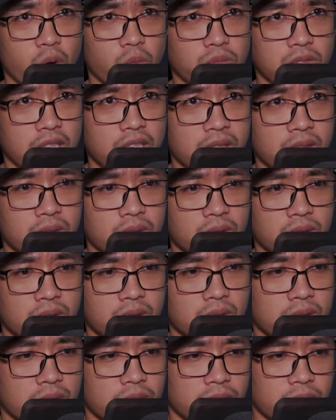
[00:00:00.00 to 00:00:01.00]
Giới Hồ
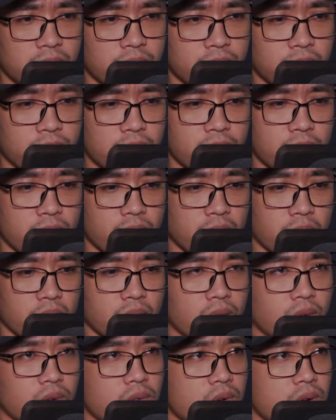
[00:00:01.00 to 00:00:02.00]
Phong Hoán Vũ ngàn
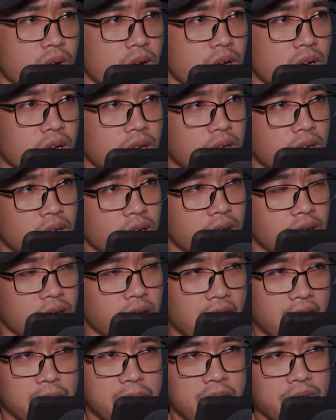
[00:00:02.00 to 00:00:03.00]
trượng đột nhiên co rút
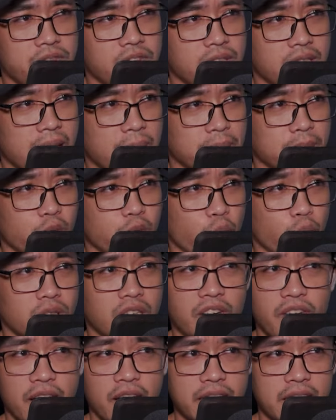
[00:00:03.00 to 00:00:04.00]
lại, tiếng nổ
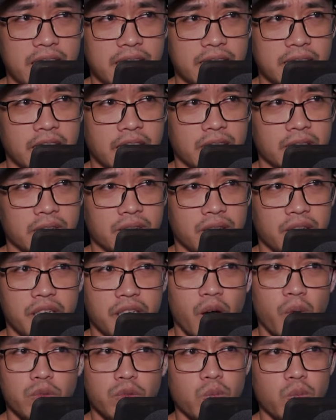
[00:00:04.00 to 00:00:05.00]
ầm ầm lập tức
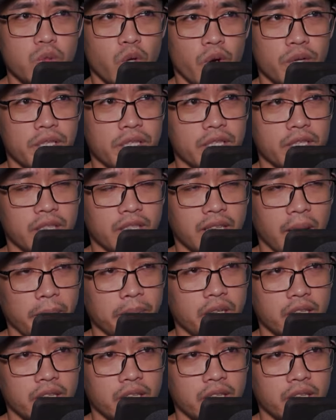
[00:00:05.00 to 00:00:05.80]
vang lên kinh thiên.